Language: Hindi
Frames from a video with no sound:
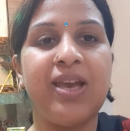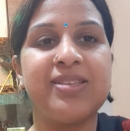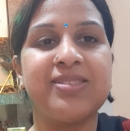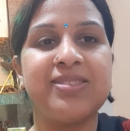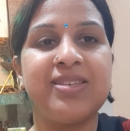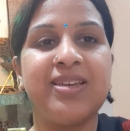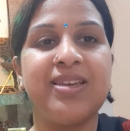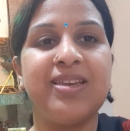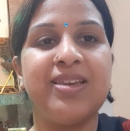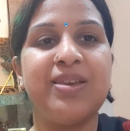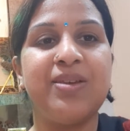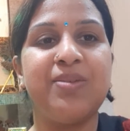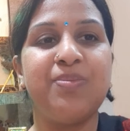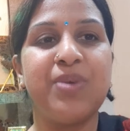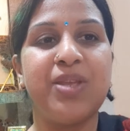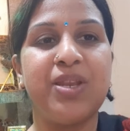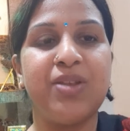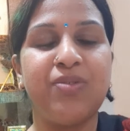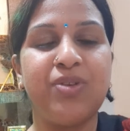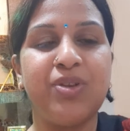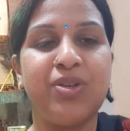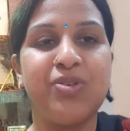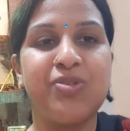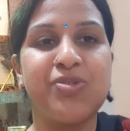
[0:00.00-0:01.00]
ऐसे ही
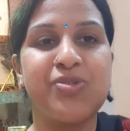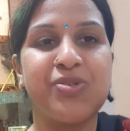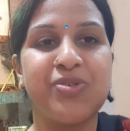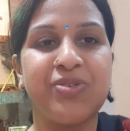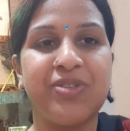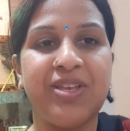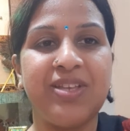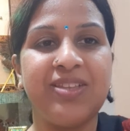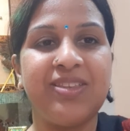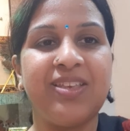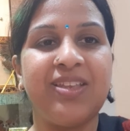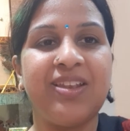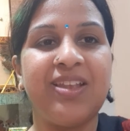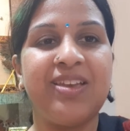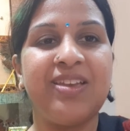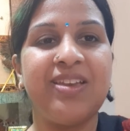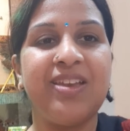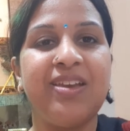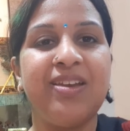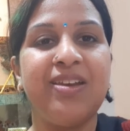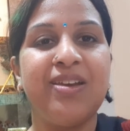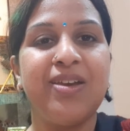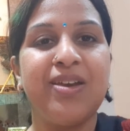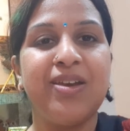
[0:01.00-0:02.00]
मेरे वीडियोस को देखते
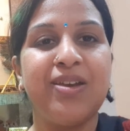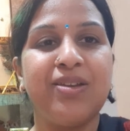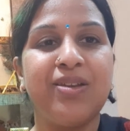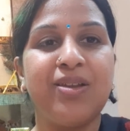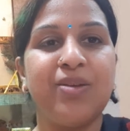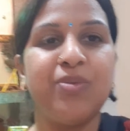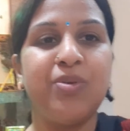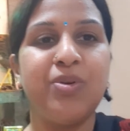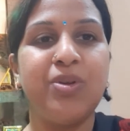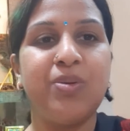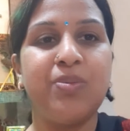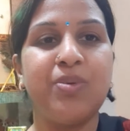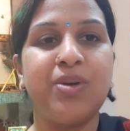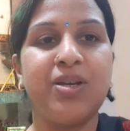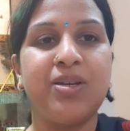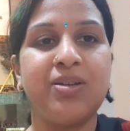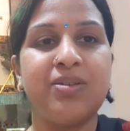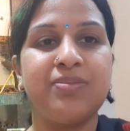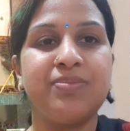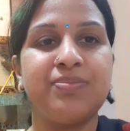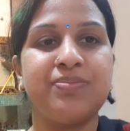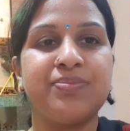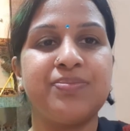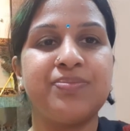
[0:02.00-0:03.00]
रहिए नमो
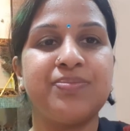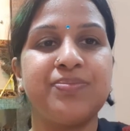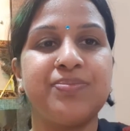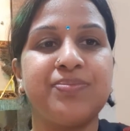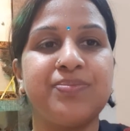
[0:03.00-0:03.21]
नमः